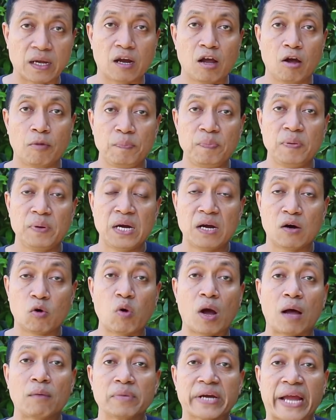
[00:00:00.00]
แล้วก็เพื่อ
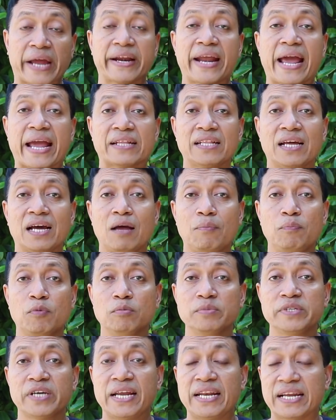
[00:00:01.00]
ความแข็งแรงนะครับ ผ
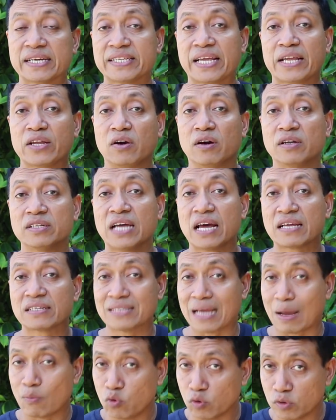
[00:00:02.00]
มใช้เหล็กเส้นก่อสร้าง
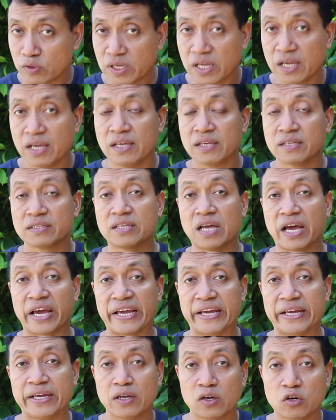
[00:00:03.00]
3หุนใส่
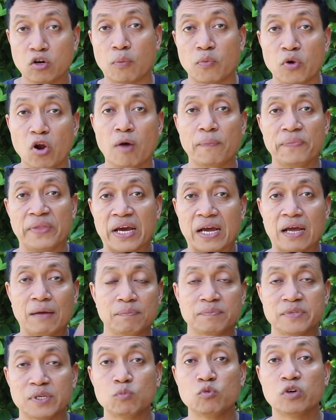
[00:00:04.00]
รอบ ๆ นะครับ
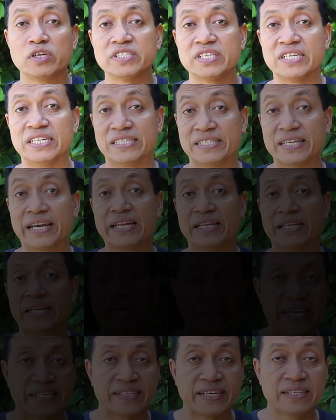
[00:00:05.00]
จำนวน 4 เส้น
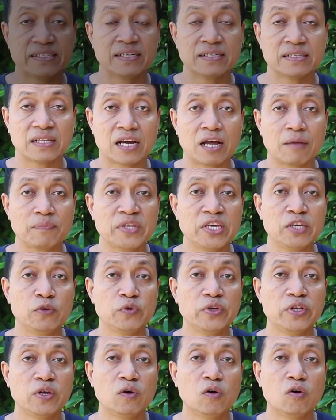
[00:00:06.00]
นะ อีกสิ่งหนึ่งนะครับที่
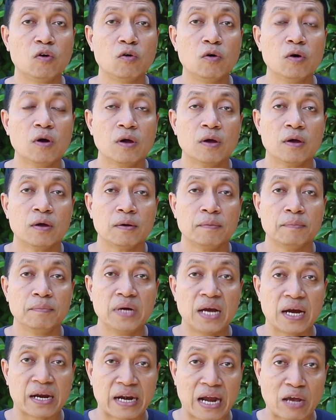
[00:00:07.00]
วิดีโอ
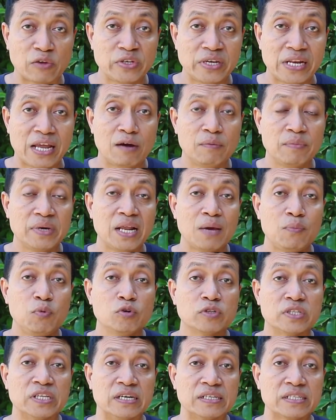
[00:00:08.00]
เมื่อคราวที่แล้วไม่ได้
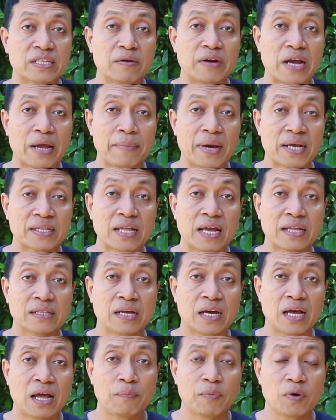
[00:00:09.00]
พูดถึงเท่าไหร่มากนัก
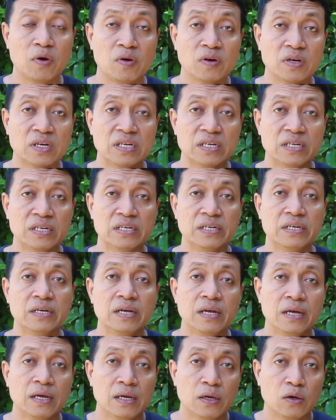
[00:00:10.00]
นะครับ ก็คือ
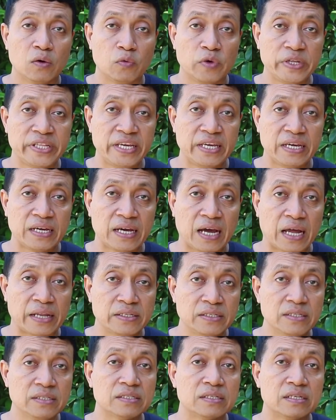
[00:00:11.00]
วิธีการ
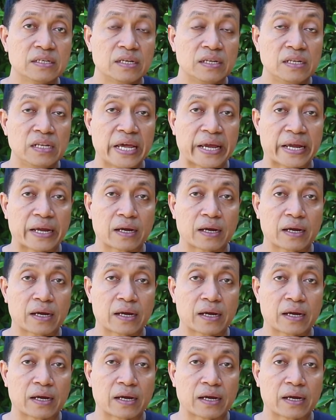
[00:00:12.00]
ยึดเหล็ก